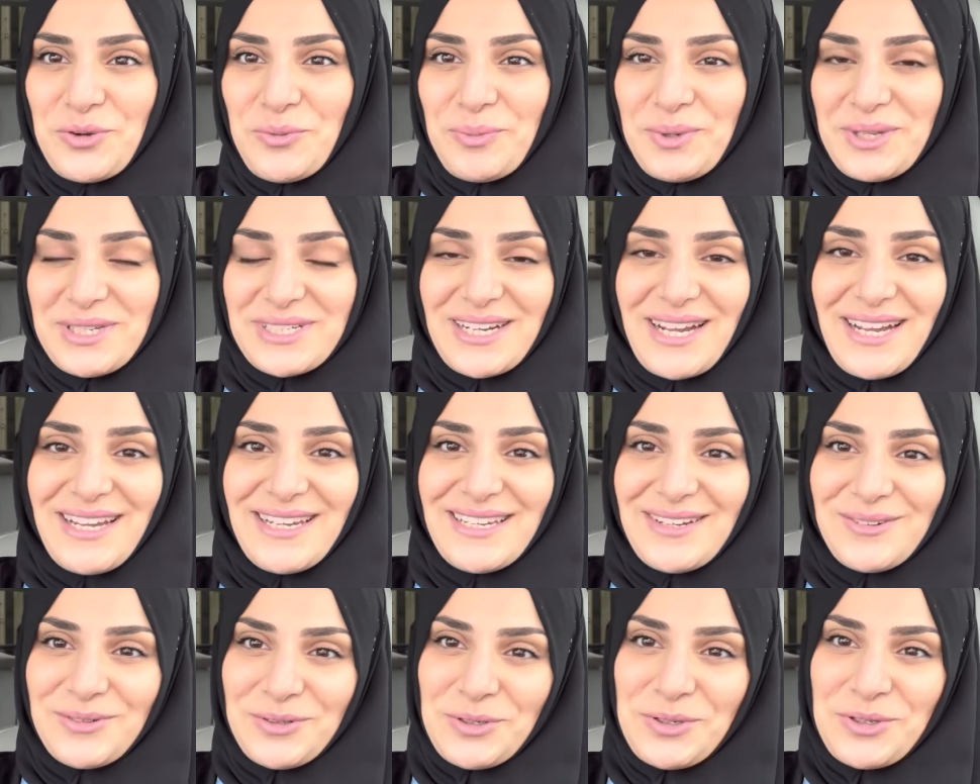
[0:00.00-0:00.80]
Bir
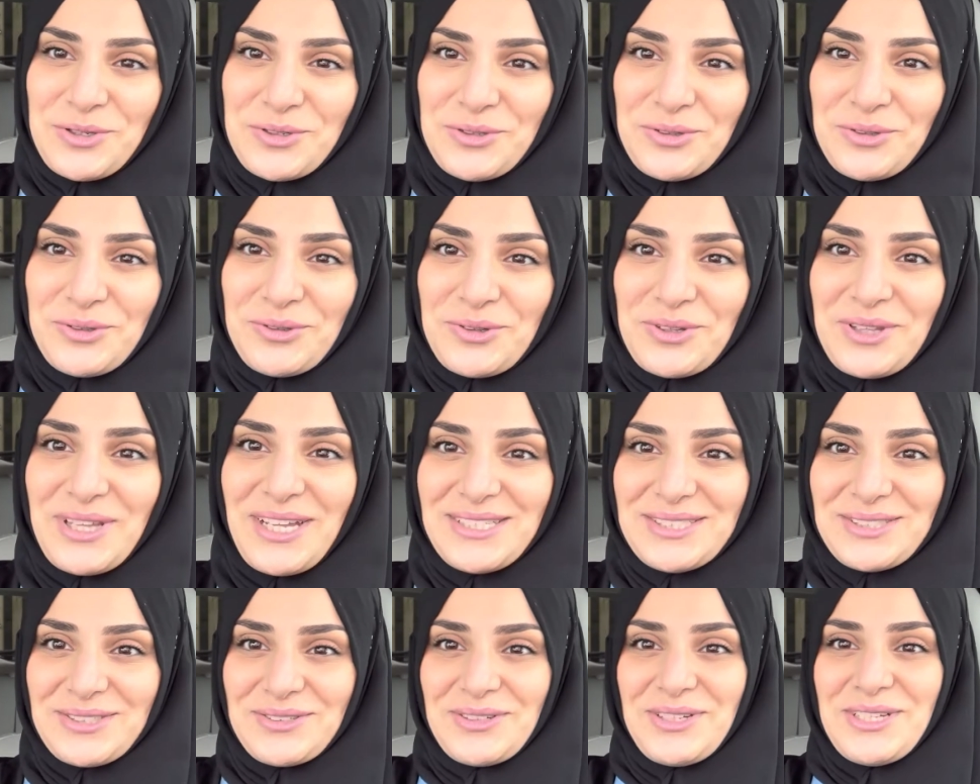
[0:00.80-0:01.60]
ay oruç
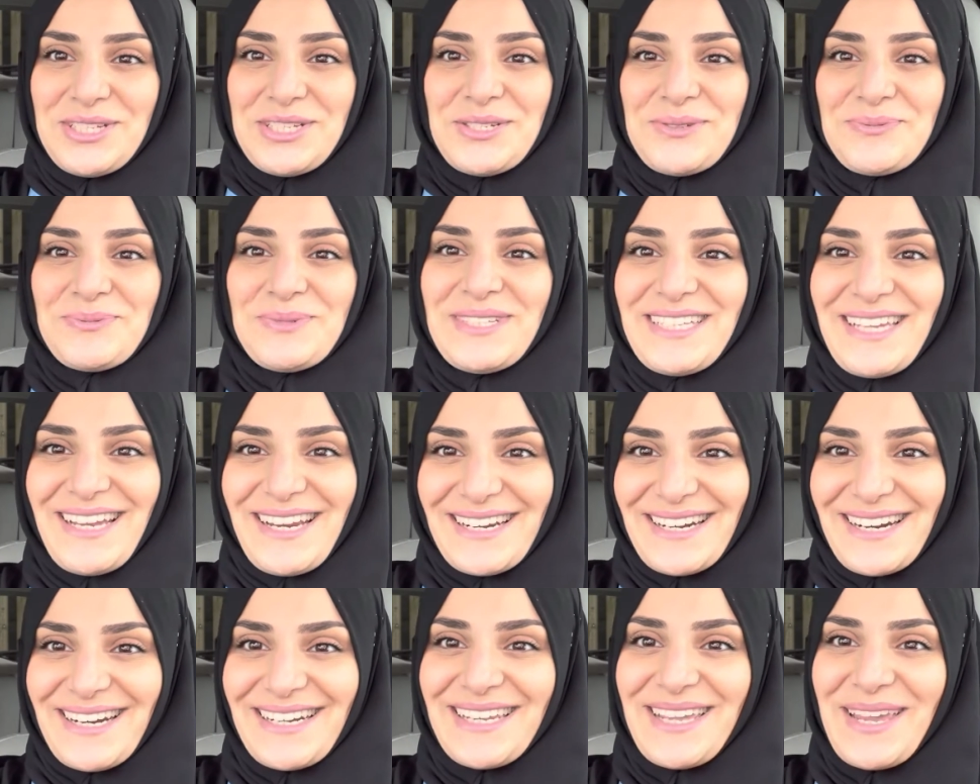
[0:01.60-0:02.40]
tuttuktan sonra şimdi
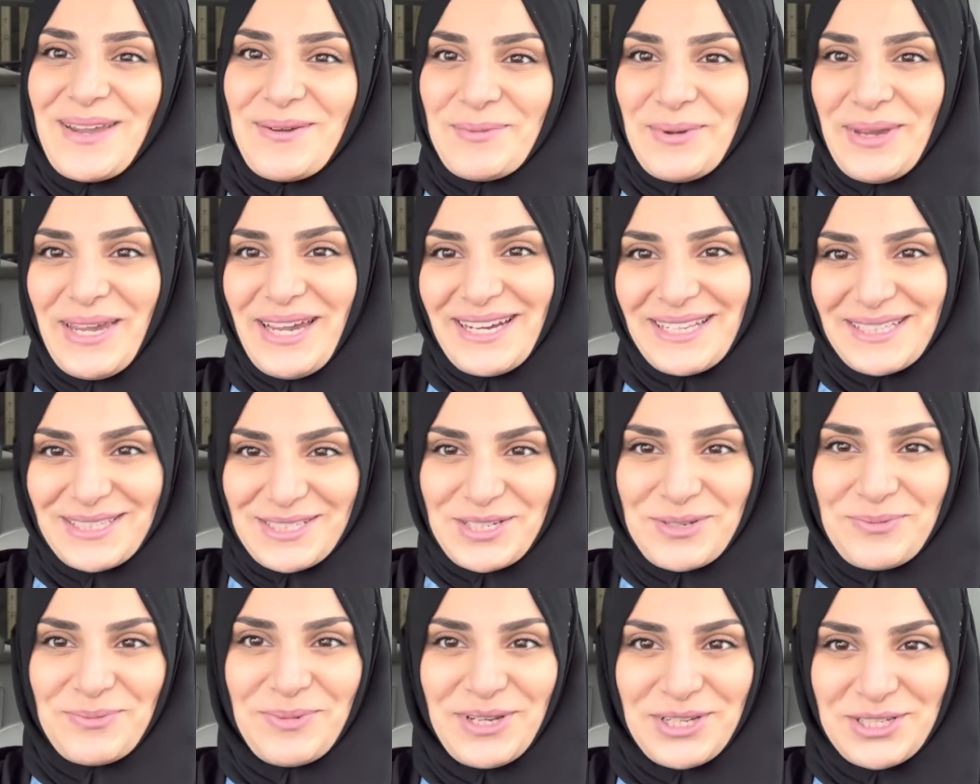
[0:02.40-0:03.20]
tekrar yemeğe
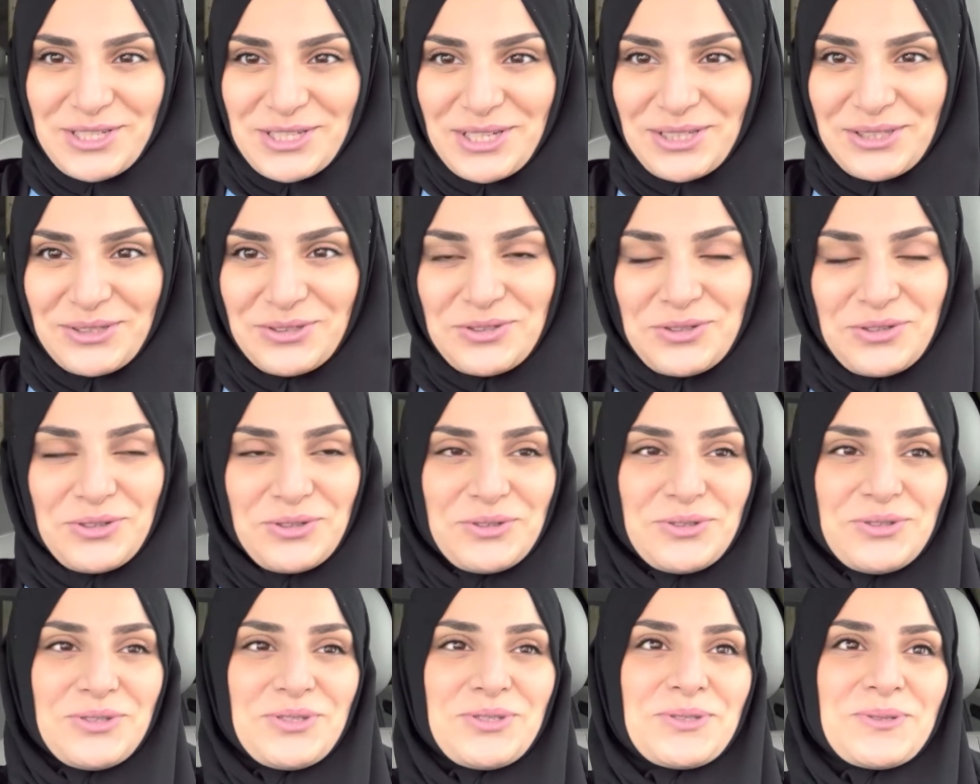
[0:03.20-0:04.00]
alışmaya
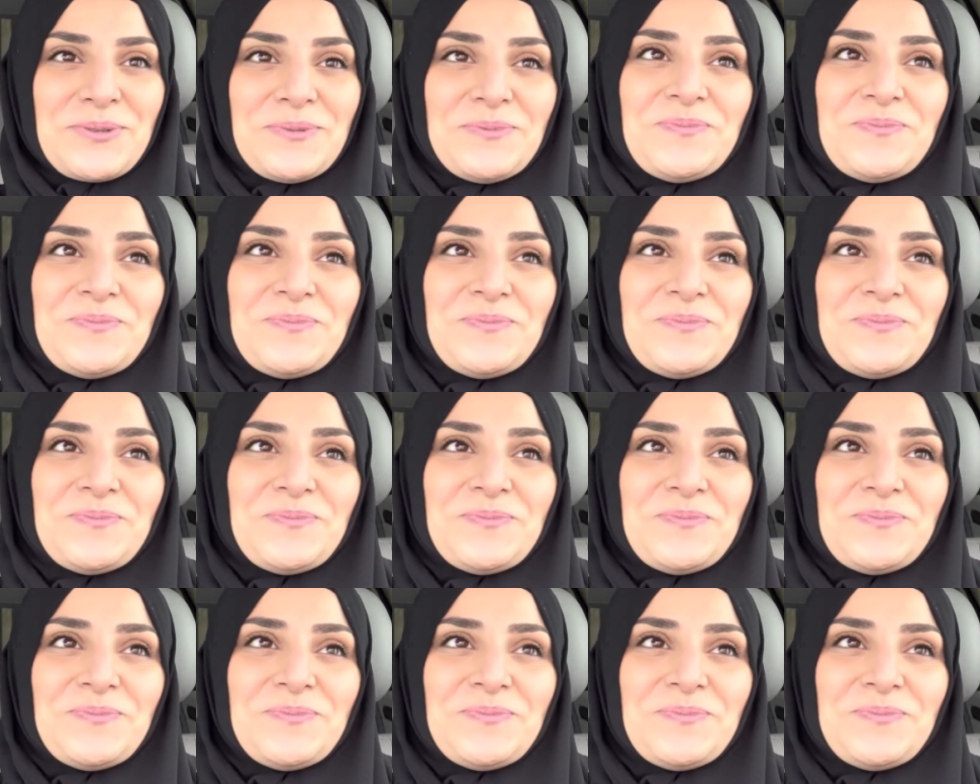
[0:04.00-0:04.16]
çalışıyoruz.